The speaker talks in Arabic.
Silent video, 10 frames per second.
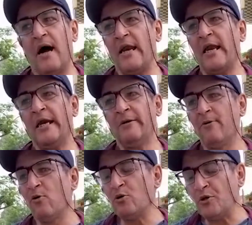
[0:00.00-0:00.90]
على اللي
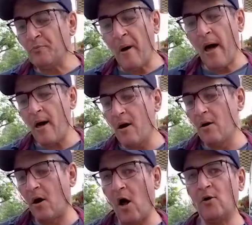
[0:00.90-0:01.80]
موجودين معاها
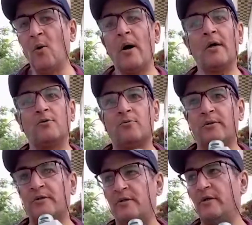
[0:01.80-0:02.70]
كانوا ولد
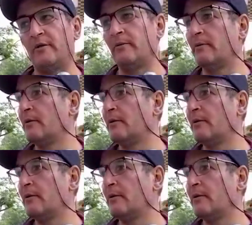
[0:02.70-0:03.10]
وبنتين